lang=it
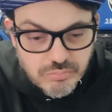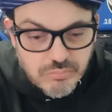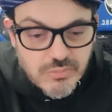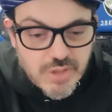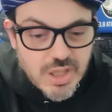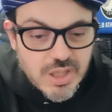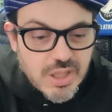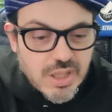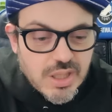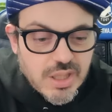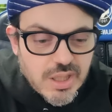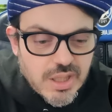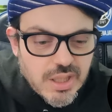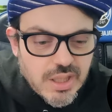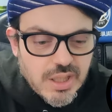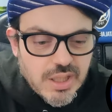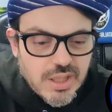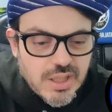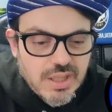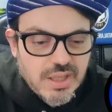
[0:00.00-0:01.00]
eh,
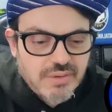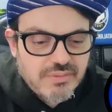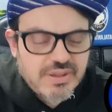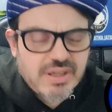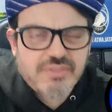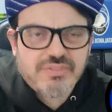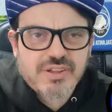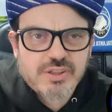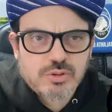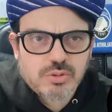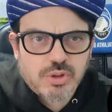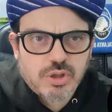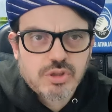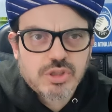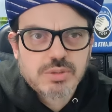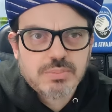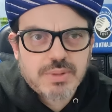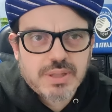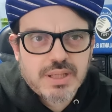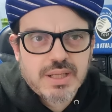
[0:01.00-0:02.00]
aveva fatto
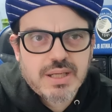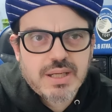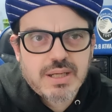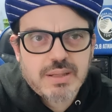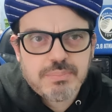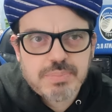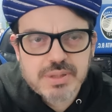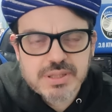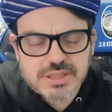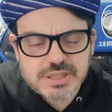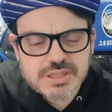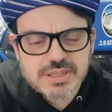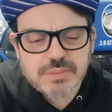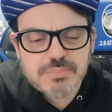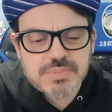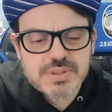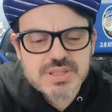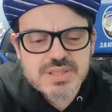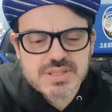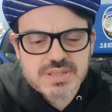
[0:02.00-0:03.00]
un'ottima partita
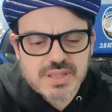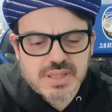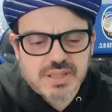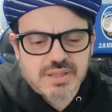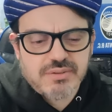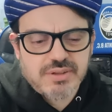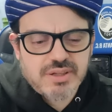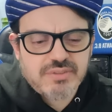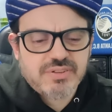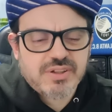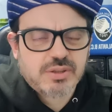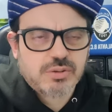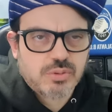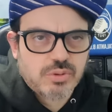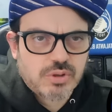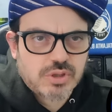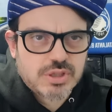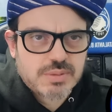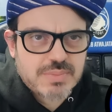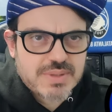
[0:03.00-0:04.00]
Bissec, aveva fatto
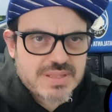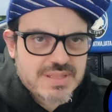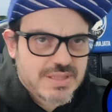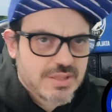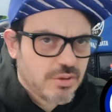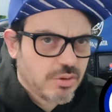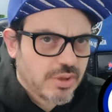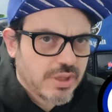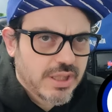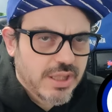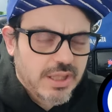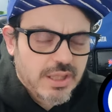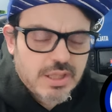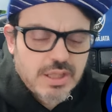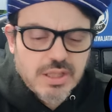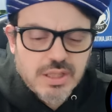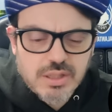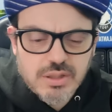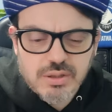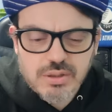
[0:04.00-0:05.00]
un'ottima azione,
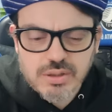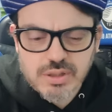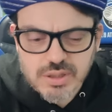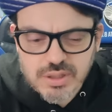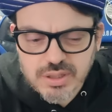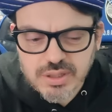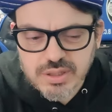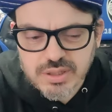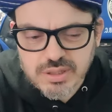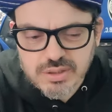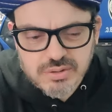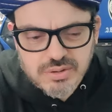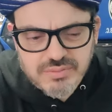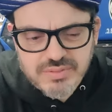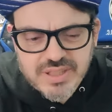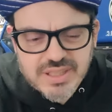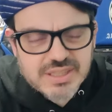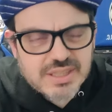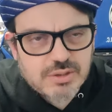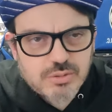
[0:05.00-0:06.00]
eh,
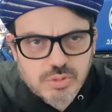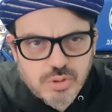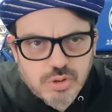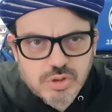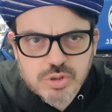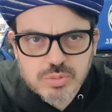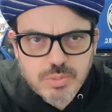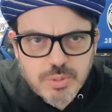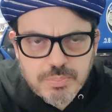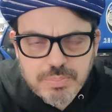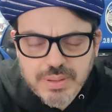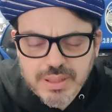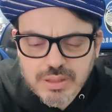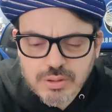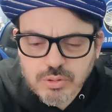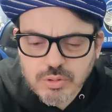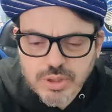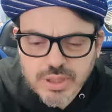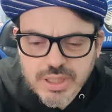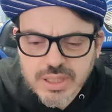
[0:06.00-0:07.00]
aveva dato un ottimo
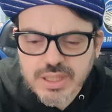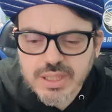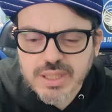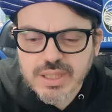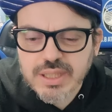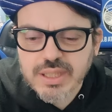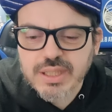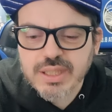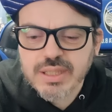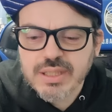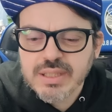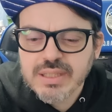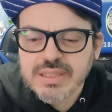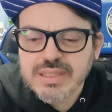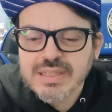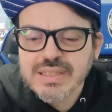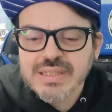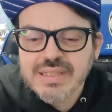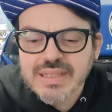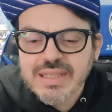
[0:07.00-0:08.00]
pallone
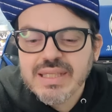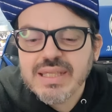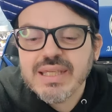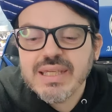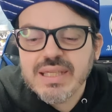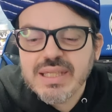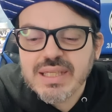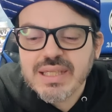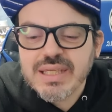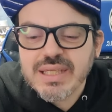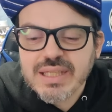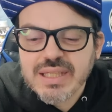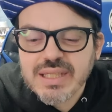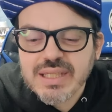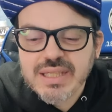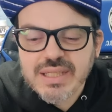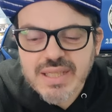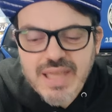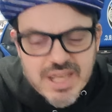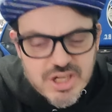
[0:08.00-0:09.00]

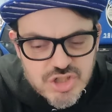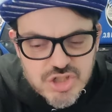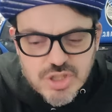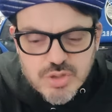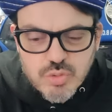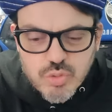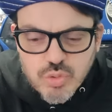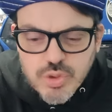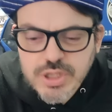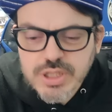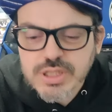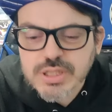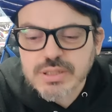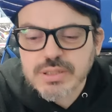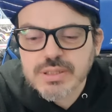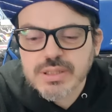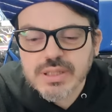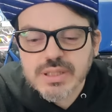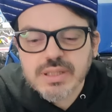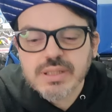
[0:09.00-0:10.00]
e esce
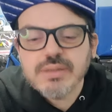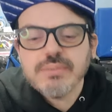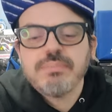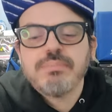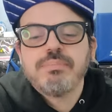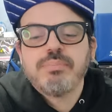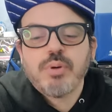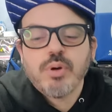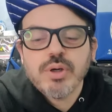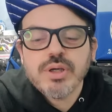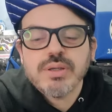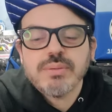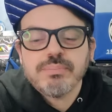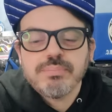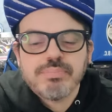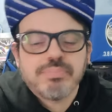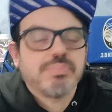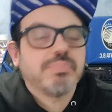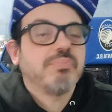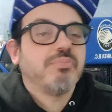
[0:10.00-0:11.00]
lui,
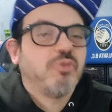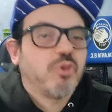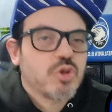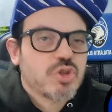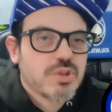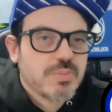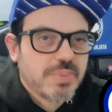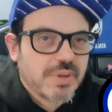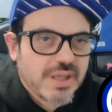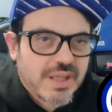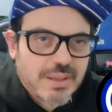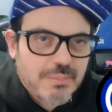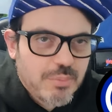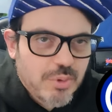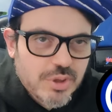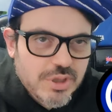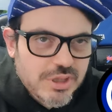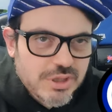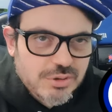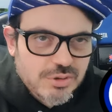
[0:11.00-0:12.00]
poi forse perché è
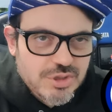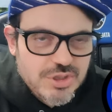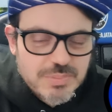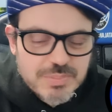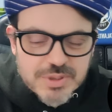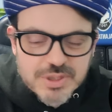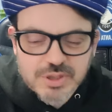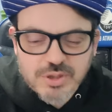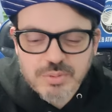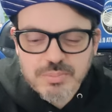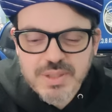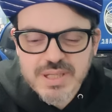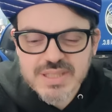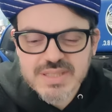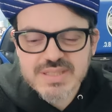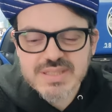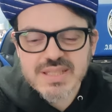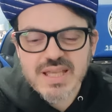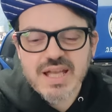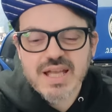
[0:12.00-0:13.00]
ammonito, sapete com'è
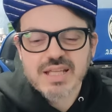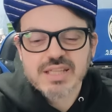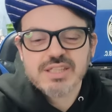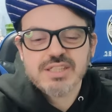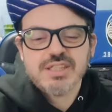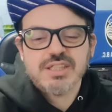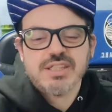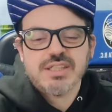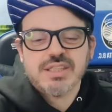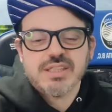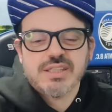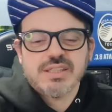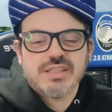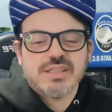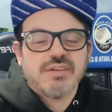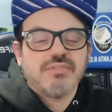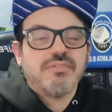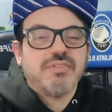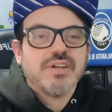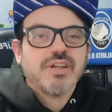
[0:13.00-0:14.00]
Inzaghi,
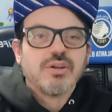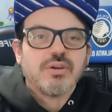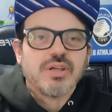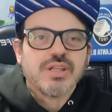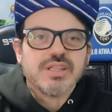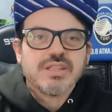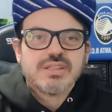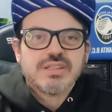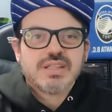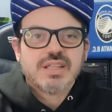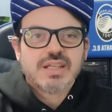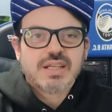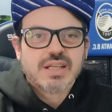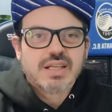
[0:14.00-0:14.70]
davvero l'Inter